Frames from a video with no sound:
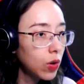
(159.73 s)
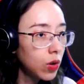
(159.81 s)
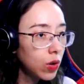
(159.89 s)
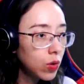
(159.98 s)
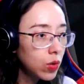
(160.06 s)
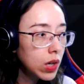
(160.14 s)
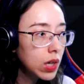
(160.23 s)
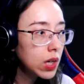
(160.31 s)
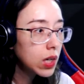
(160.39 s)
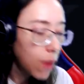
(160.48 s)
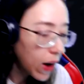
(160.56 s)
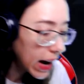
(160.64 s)
ho, ho.
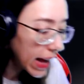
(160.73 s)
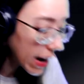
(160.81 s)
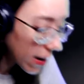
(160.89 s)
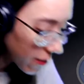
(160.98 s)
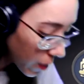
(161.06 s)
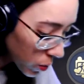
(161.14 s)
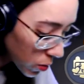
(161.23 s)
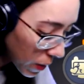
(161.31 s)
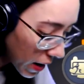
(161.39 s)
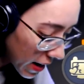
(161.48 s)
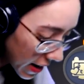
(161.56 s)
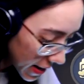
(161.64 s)
Bom, galera, vamos
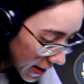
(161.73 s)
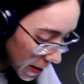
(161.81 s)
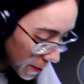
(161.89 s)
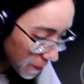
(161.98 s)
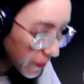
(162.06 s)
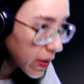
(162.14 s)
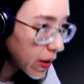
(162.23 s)
marcar aqui.